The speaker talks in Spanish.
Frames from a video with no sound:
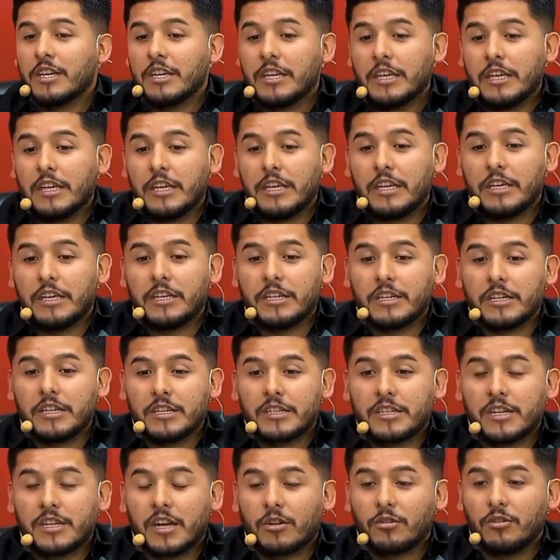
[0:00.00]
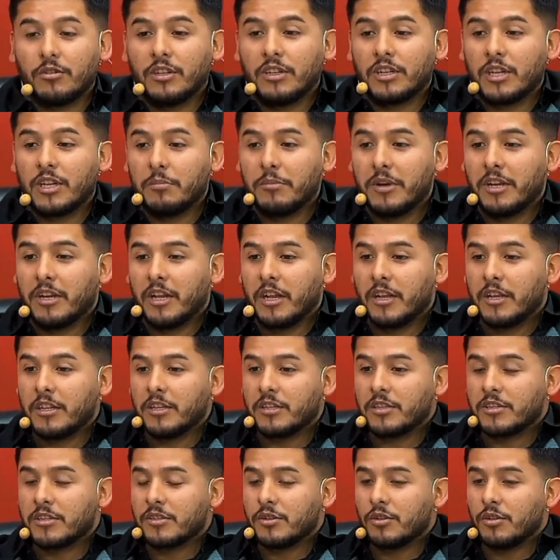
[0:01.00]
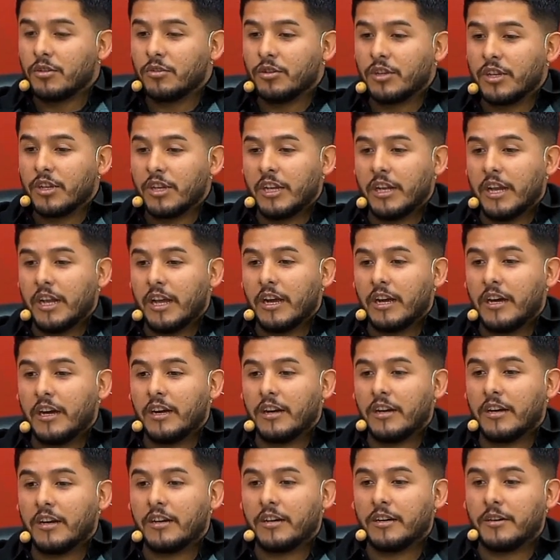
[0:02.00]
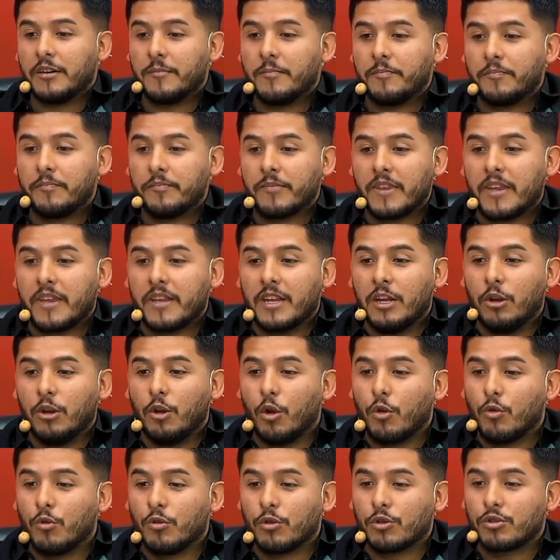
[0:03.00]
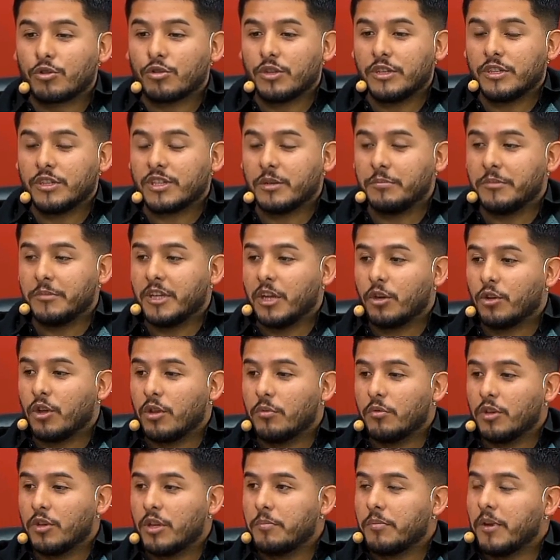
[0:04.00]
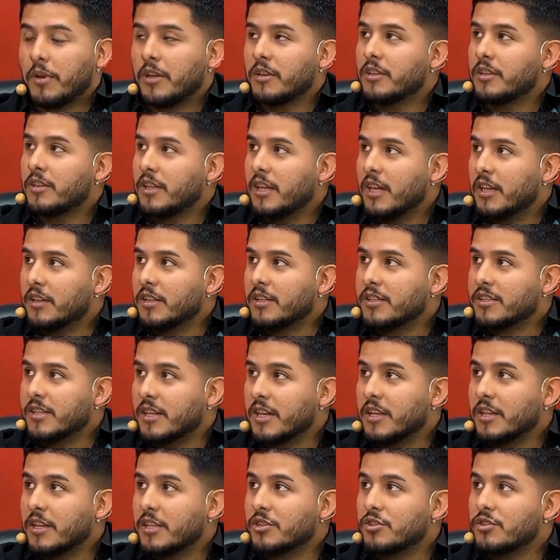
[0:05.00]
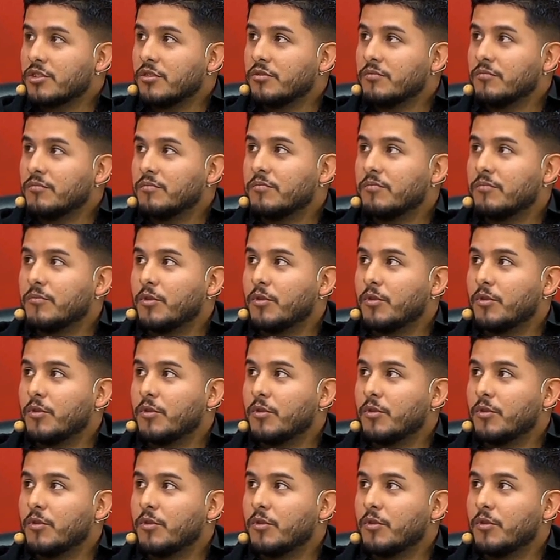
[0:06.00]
Y ya con el tema de la edición y, la, y los cursos y seminarios de body painting es la tercera edición.